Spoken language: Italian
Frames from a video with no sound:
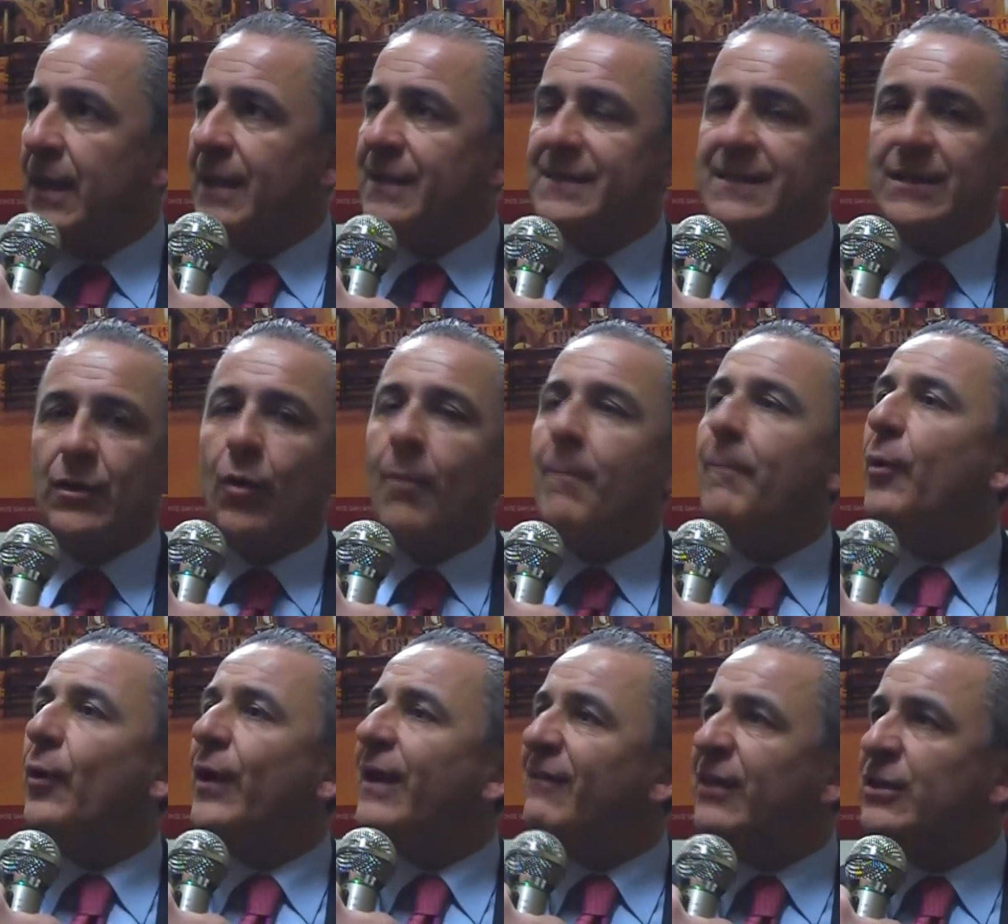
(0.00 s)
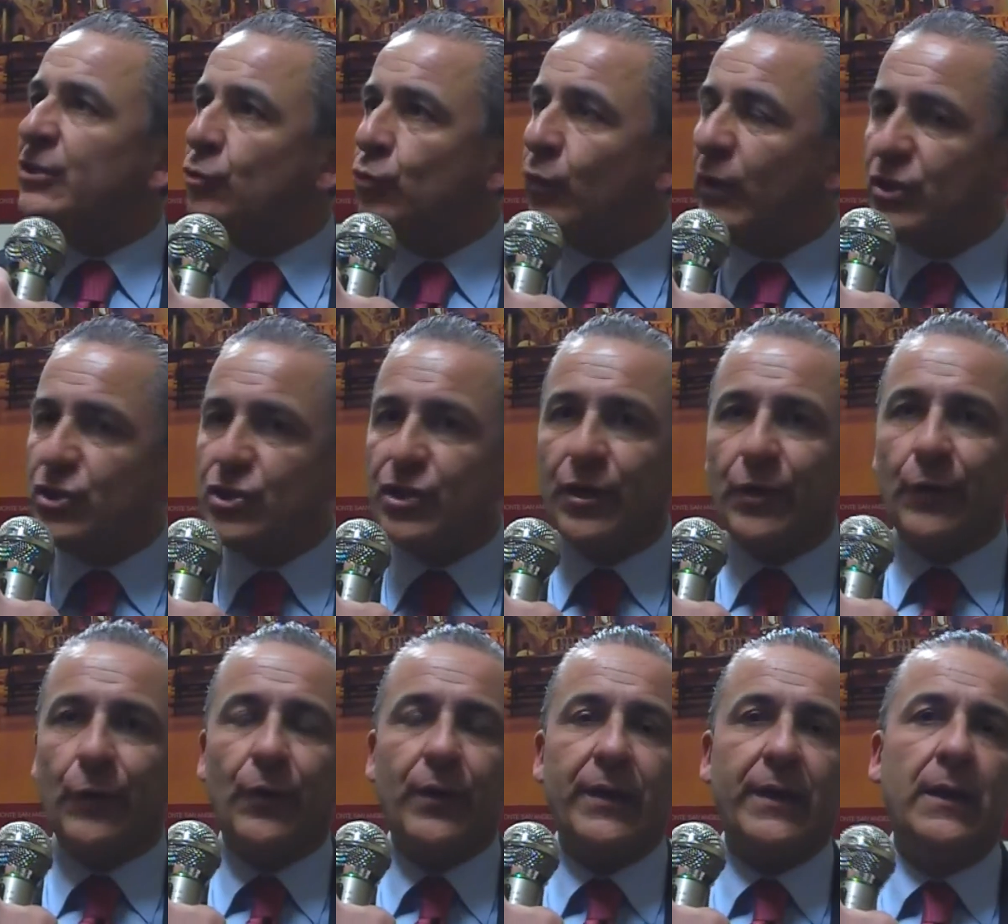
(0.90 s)
si componeva di due
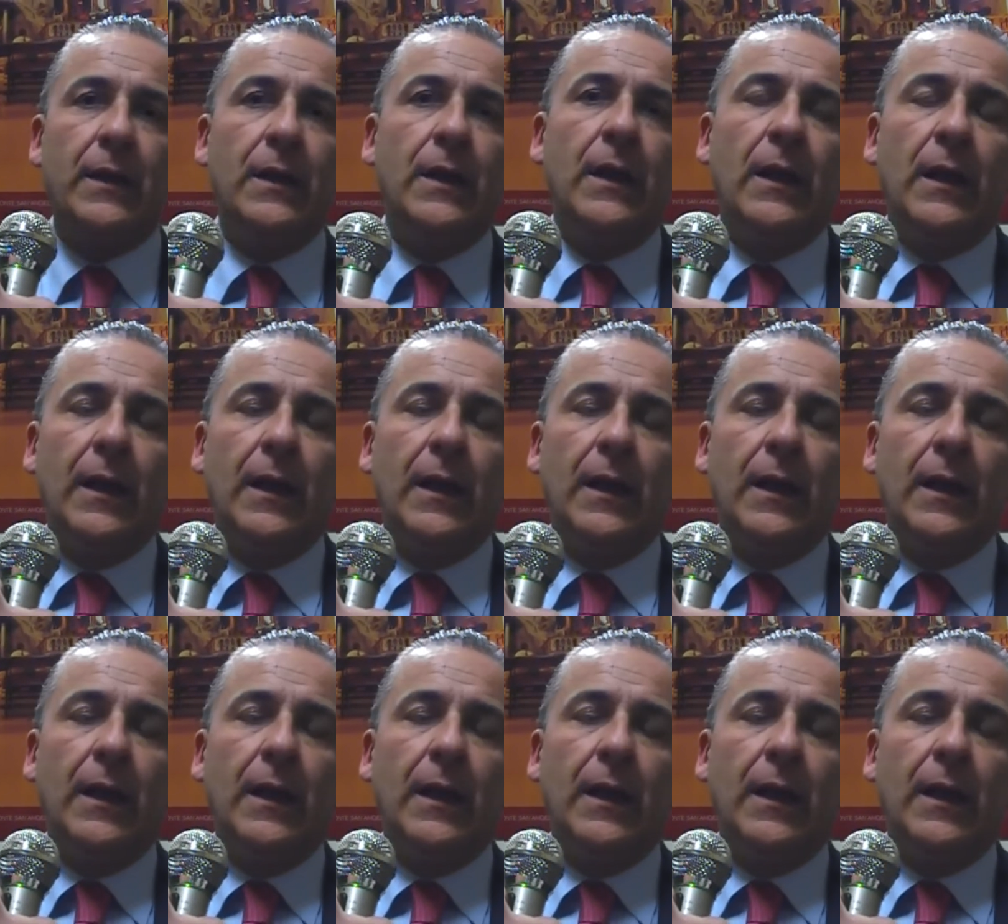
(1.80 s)
circoli